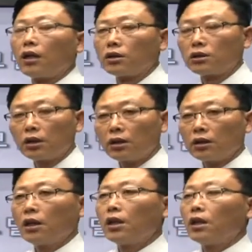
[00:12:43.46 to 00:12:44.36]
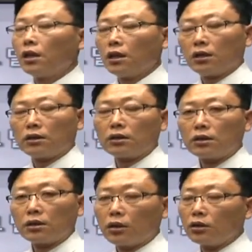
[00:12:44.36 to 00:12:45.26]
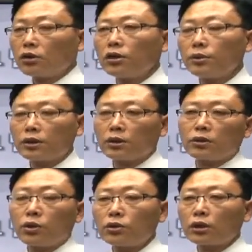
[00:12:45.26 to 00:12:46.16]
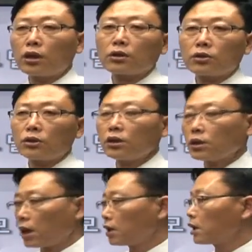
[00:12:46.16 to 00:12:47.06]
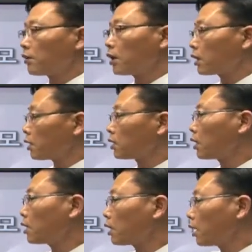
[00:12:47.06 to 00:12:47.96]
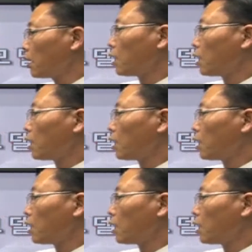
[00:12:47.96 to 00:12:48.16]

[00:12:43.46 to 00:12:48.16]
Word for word: 어떤 어, 어트리뷰트, 속성 또는 개체와 개체 간의